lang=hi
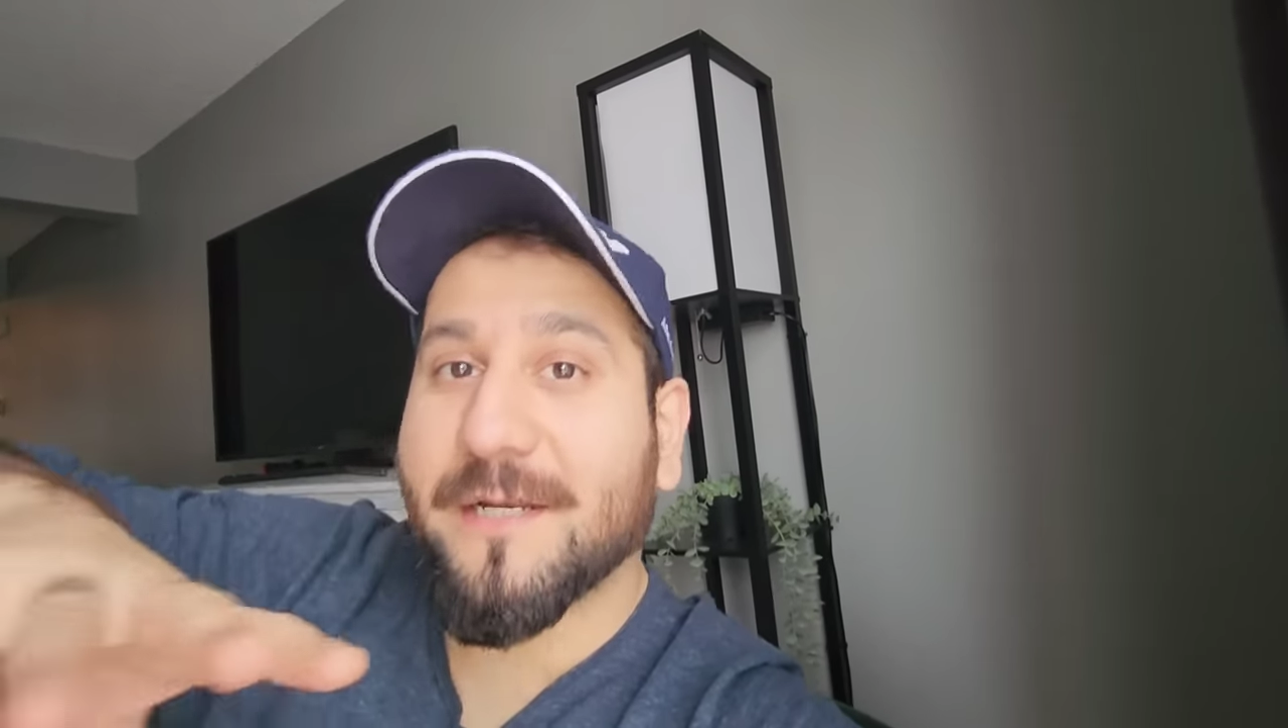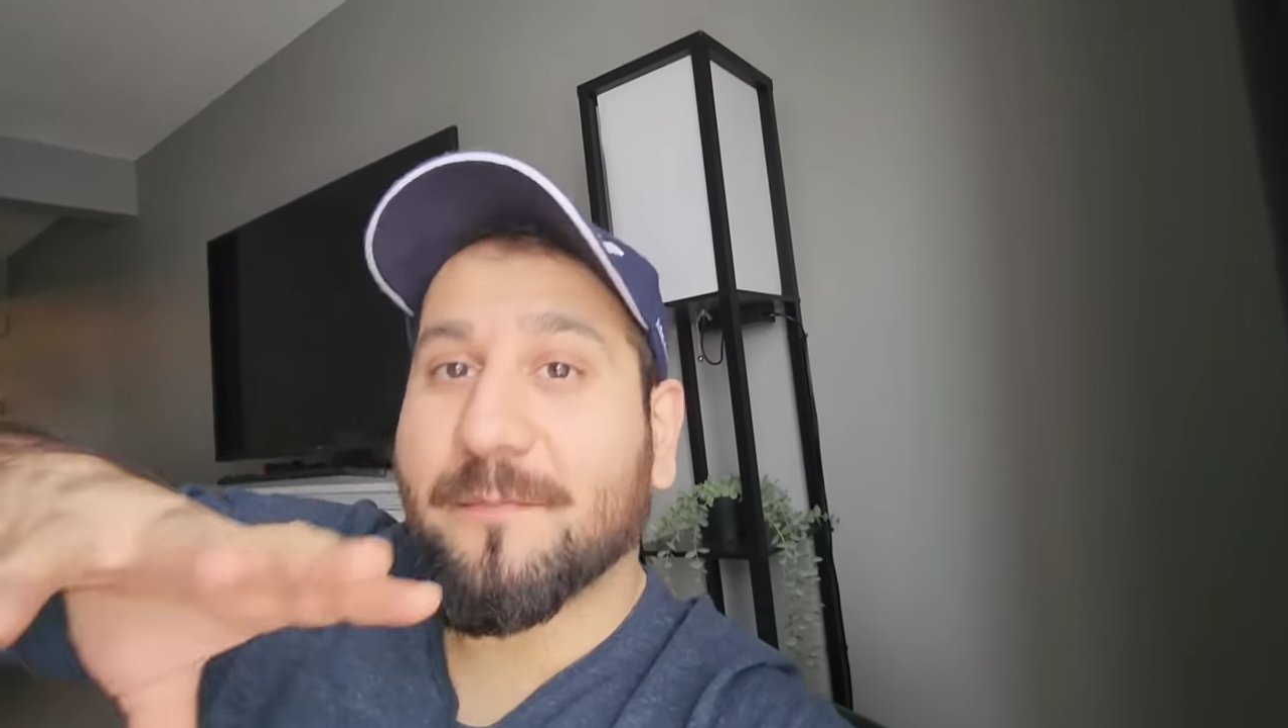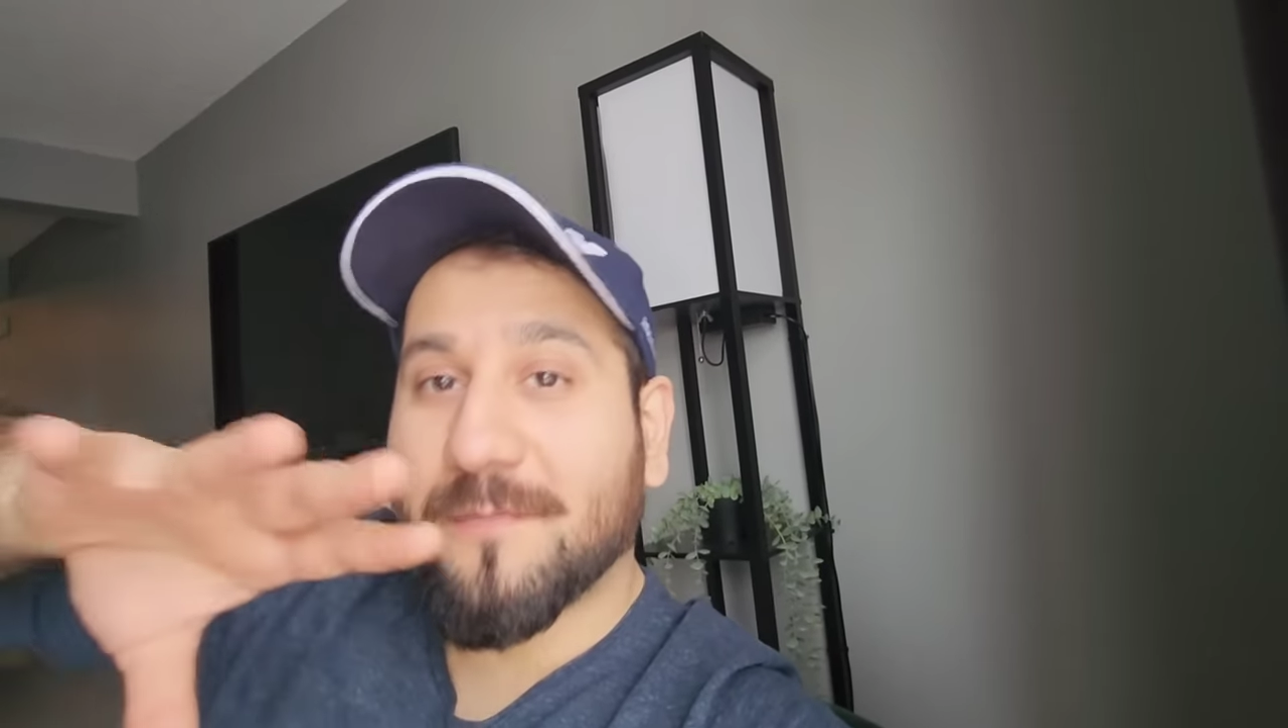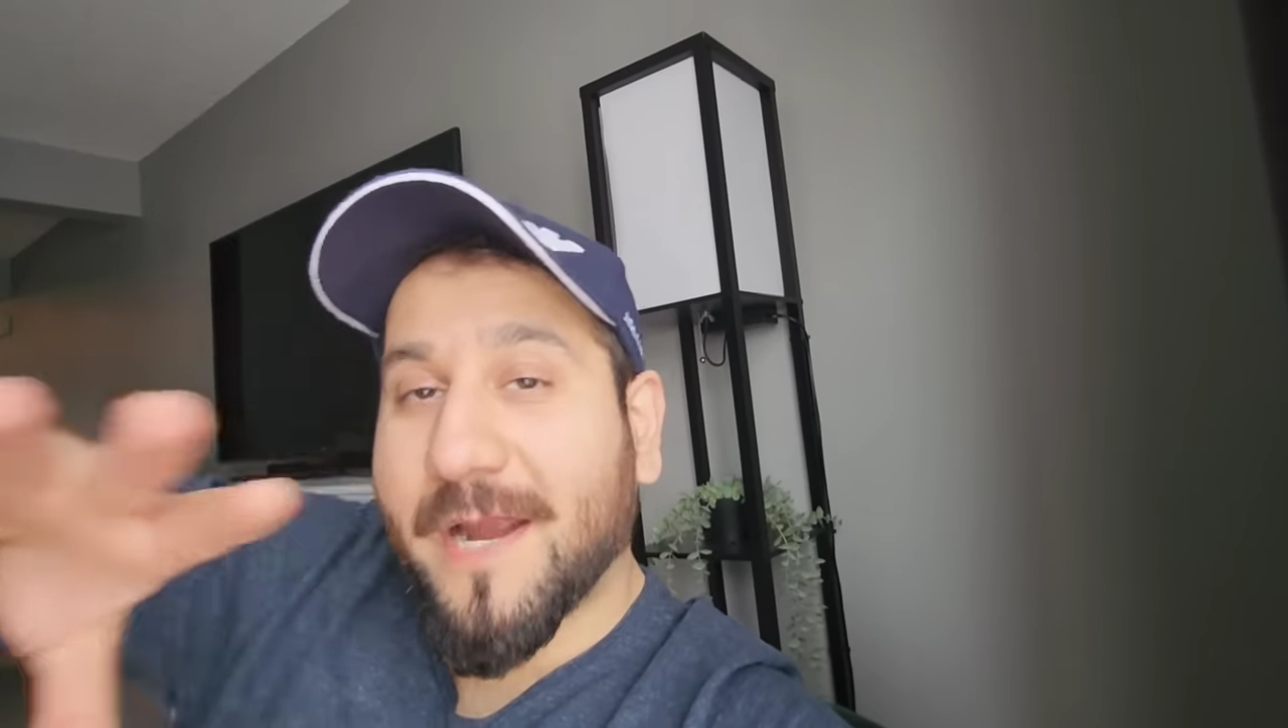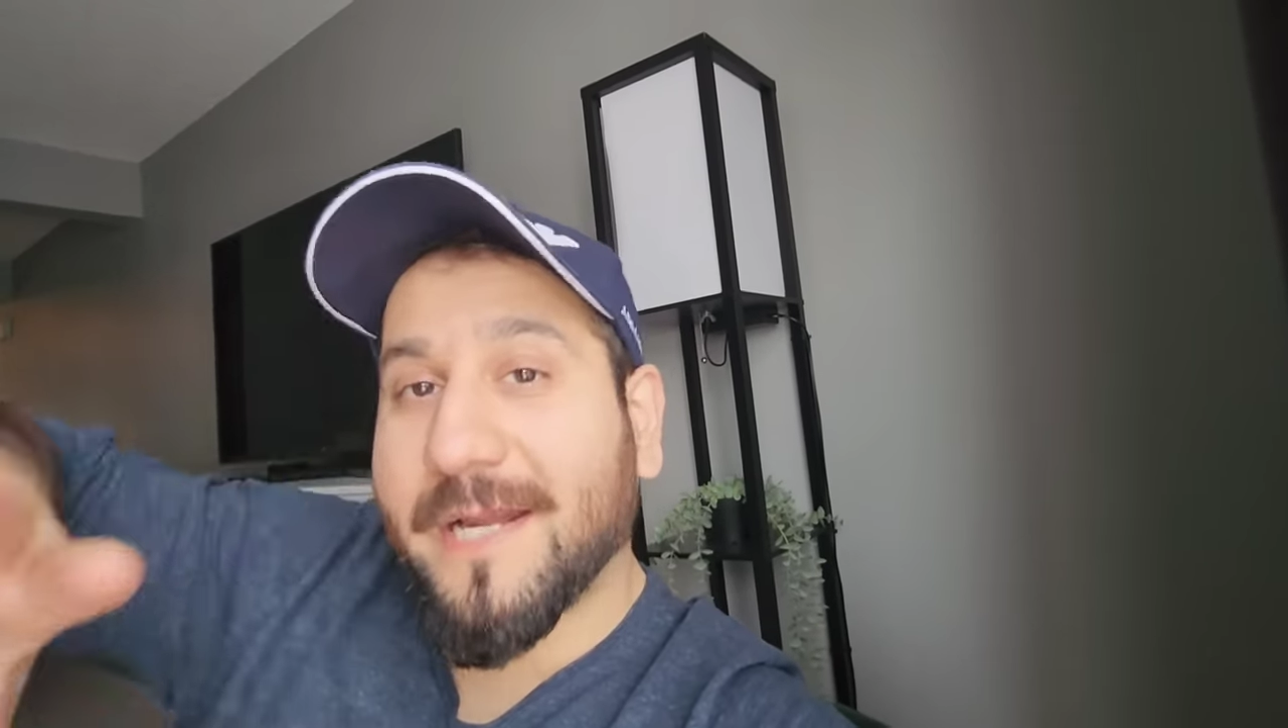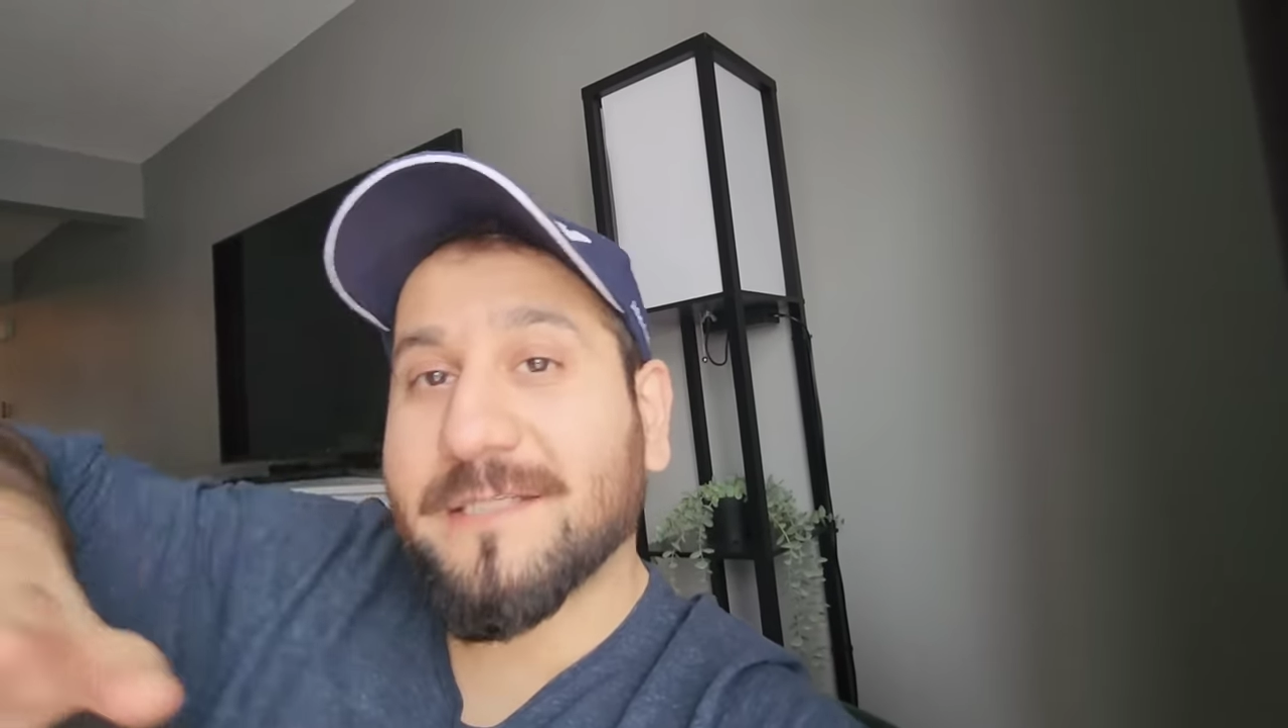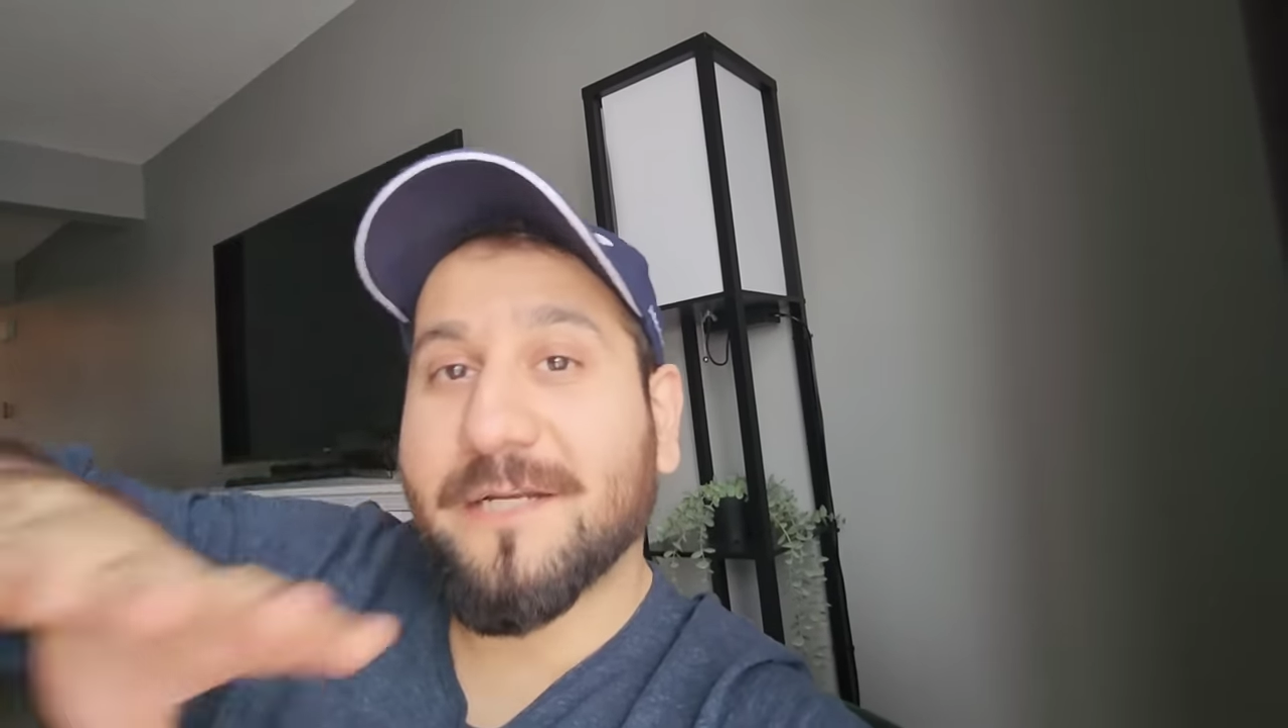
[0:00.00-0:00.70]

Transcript: रिमाइंड्स